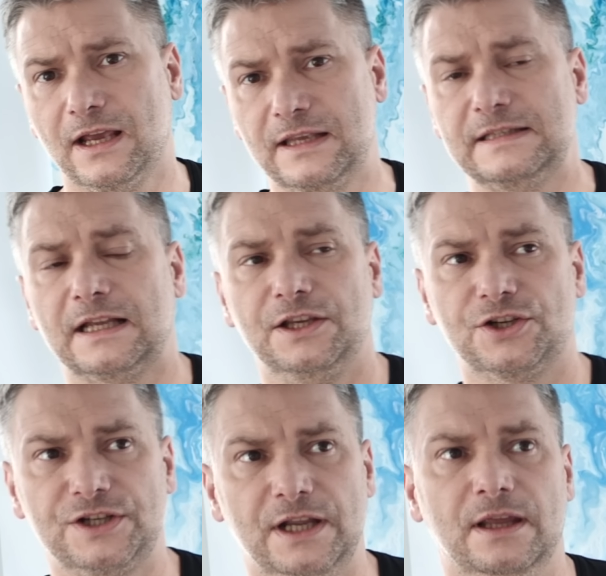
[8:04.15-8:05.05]
Jak jest takie
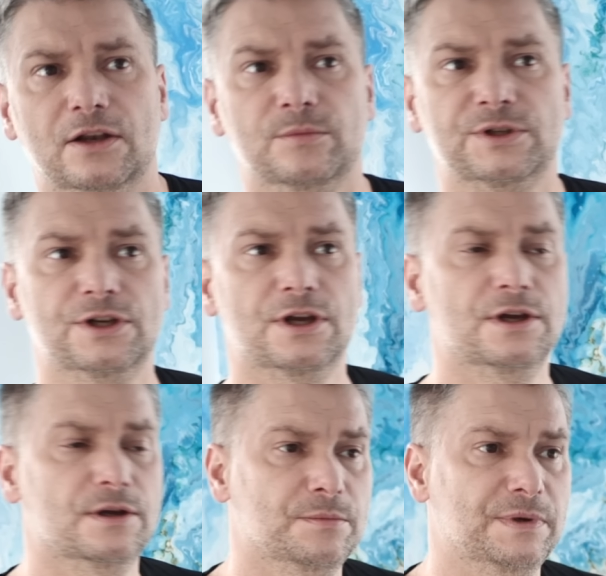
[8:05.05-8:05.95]
szczenie, to
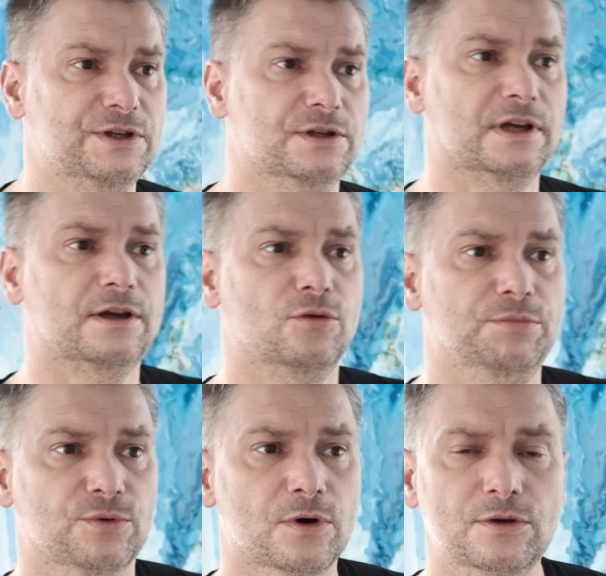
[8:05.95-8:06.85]
będzie, będzie tak
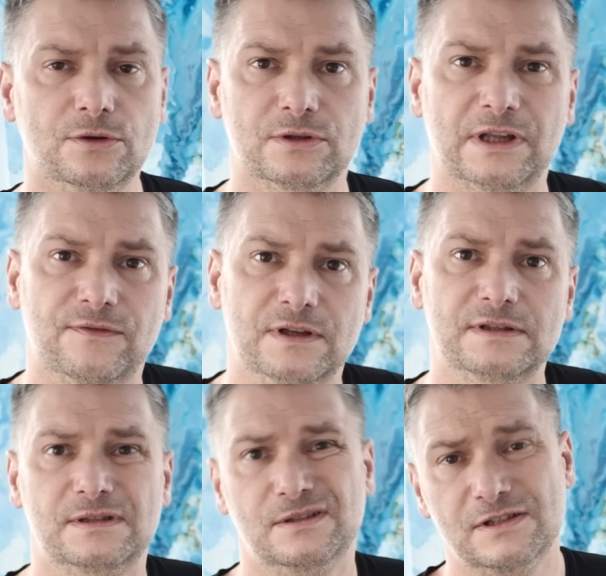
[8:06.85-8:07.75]
robiło, no, tak
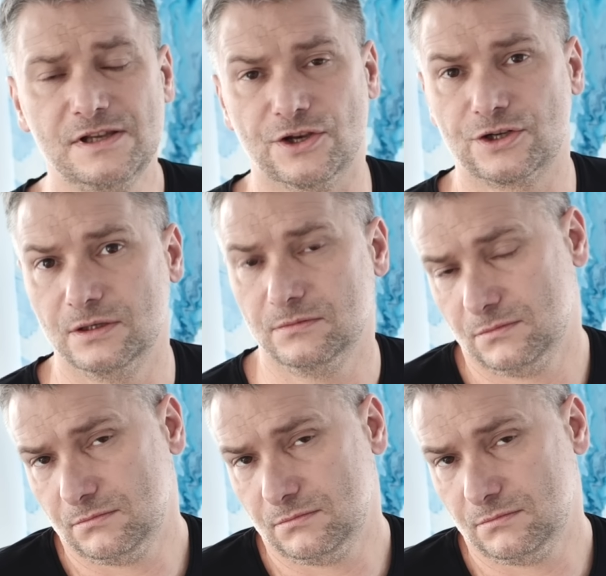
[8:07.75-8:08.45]
więc zniszczy.